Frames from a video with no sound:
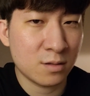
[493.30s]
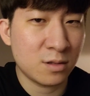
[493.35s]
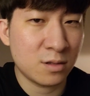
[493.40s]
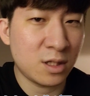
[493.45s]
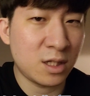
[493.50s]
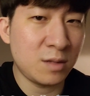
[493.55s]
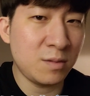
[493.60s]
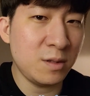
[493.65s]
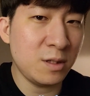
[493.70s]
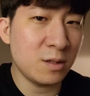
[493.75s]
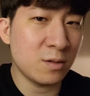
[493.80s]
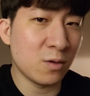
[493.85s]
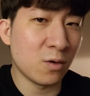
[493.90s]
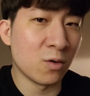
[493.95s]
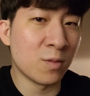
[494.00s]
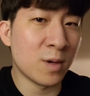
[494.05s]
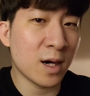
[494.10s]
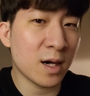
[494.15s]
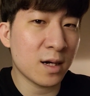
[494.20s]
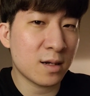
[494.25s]
君、お
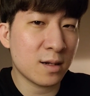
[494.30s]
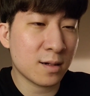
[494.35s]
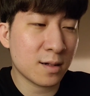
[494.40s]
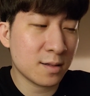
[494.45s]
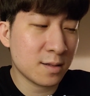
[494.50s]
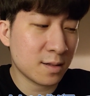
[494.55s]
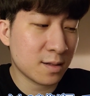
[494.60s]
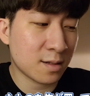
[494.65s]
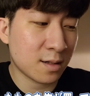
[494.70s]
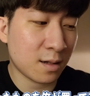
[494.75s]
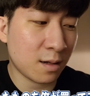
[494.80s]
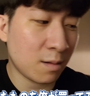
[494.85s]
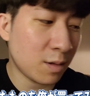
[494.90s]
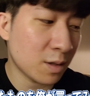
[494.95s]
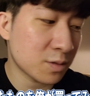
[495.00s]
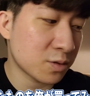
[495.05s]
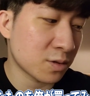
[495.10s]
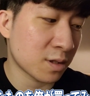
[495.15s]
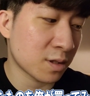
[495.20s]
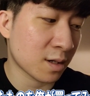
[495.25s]
前らがなんか
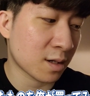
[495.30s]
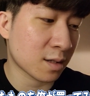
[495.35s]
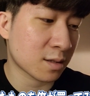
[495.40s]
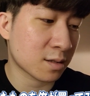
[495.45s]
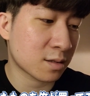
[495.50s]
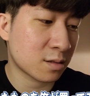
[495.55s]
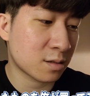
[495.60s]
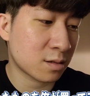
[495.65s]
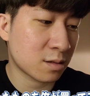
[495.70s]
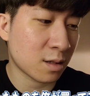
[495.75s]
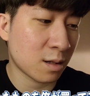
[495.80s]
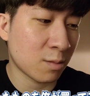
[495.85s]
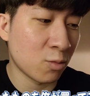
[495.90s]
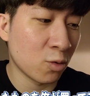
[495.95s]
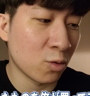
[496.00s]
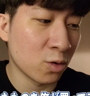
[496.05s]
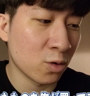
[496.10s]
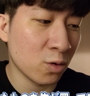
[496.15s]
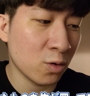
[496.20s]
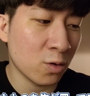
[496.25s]
アマゾン で買った
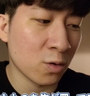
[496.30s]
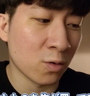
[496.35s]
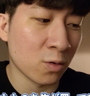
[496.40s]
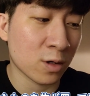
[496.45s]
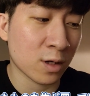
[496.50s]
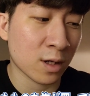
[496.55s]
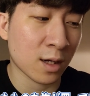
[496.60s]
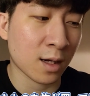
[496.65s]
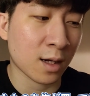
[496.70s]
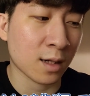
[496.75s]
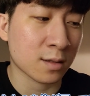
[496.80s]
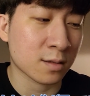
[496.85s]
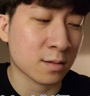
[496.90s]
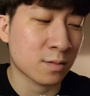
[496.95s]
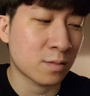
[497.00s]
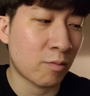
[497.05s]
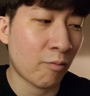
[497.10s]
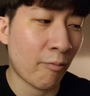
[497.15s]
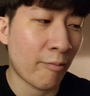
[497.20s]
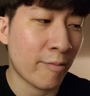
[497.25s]
ものを俺が
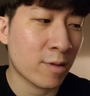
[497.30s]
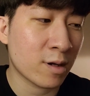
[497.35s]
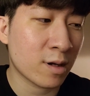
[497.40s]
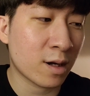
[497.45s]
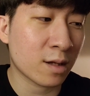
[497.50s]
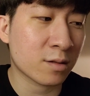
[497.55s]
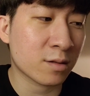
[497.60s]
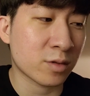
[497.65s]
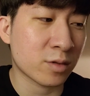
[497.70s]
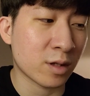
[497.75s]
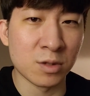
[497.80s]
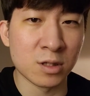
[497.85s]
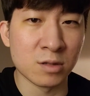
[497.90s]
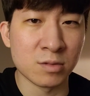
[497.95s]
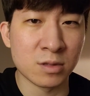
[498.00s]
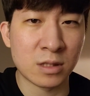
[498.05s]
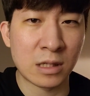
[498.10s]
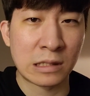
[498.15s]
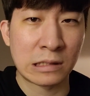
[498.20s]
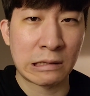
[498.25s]
買ってみる
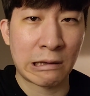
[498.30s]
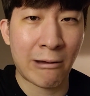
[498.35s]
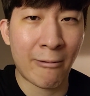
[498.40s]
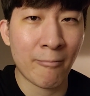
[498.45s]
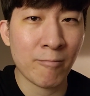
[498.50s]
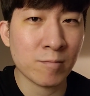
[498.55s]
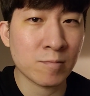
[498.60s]
みたいな。